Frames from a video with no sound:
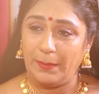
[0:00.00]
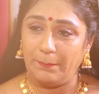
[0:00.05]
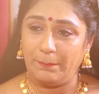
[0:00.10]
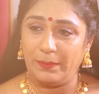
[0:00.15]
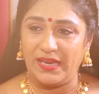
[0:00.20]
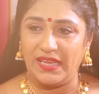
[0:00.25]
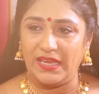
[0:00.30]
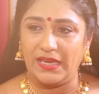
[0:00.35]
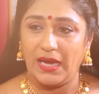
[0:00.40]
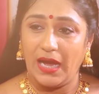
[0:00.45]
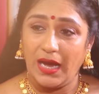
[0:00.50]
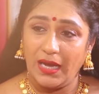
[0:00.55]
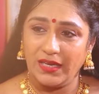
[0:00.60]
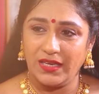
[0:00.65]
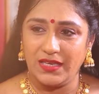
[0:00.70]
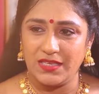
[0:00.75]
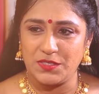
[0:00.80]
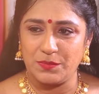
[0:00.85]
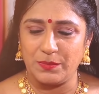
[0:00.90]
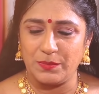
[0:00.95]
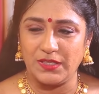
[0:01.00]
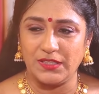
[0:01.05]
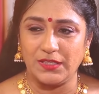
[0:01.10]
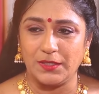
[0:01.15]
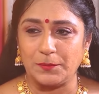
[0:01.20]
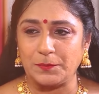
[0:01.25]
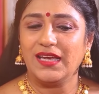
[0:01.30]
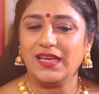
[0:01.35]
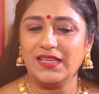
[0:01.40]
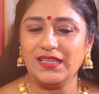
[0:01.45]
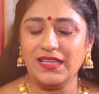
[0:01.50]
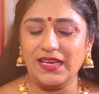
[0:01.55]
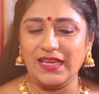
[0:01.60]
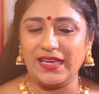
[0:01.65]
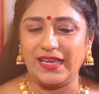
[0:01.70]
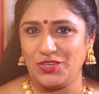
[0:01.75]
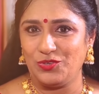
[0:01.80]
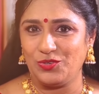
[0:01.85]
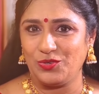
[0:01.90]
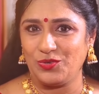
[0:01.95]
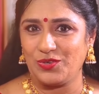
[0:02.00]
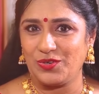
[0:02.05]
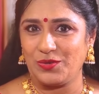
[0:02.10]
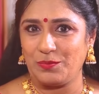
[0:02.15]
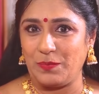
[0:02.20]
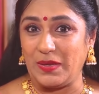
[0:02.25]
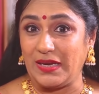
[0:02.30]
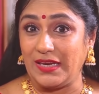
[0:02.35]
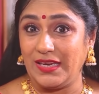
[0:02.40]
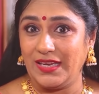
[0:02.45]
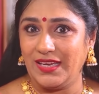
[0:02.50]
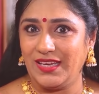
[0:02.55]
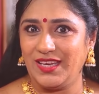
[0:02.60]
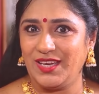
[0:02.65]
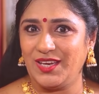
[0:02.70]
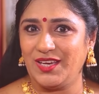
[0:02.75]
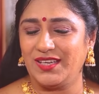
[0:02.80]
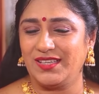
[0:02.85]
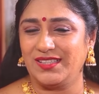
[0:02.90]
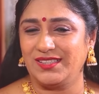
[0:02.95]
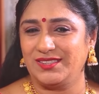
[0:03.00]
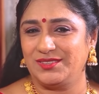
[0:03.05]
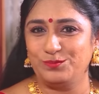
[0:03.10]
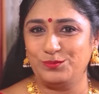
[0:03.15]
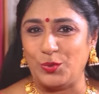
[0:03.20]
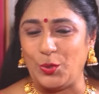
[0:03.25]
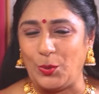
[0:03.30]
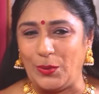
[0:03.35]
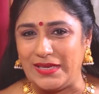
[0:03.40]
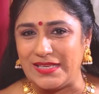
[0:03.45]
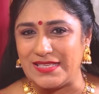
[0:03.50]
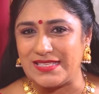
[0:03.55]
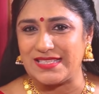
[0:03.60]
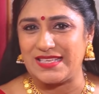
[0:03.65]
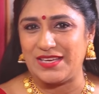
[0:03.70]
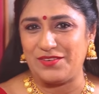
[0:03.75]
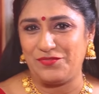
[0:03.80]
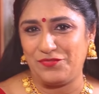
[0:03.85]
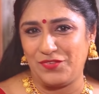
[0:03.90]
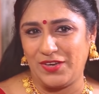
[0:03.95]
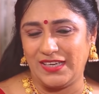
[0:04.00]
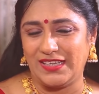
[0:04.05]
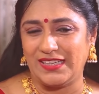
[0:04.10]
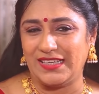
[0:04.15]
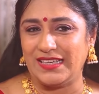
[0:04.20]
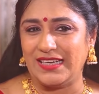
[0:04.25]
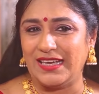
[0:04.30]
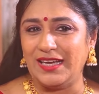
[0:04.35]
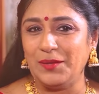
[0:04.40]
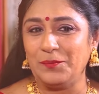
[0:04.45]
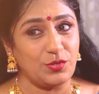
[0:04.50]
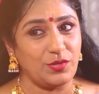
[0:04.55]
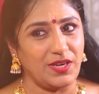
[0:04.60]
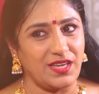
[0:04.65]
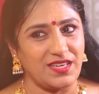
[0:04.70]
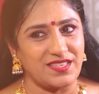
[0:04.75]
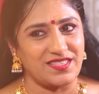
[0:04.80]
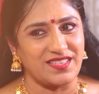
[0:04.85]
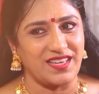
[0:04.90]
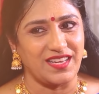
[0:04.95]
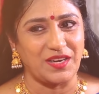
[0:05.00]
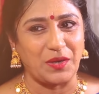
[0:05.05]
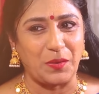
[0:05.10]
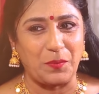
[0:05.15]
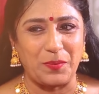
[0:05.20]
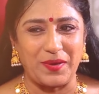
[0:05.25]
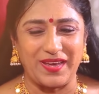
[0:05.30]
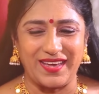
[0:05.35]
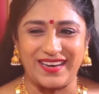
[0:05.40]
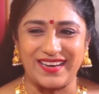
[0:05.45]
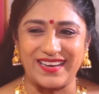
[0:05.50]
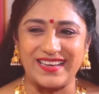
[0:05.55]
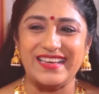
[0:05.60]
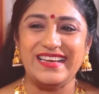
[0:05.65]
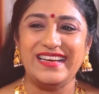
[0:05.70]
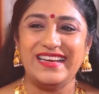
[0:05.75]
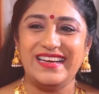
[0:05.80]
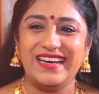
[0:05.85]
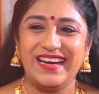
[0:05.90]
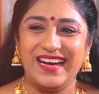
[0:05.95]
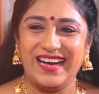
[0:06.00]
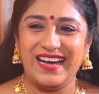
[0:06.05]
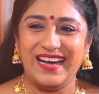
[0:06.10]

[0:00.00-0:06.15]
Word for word: ஐ எம் பிளேயிங் ஆர்யாஸ் மதர் இதில் இன்னொரு ஒரு பெரிய போனஸ் கிஃப்ட் என்னன்னா சூர்யா சாருக்கு பேர் வந்து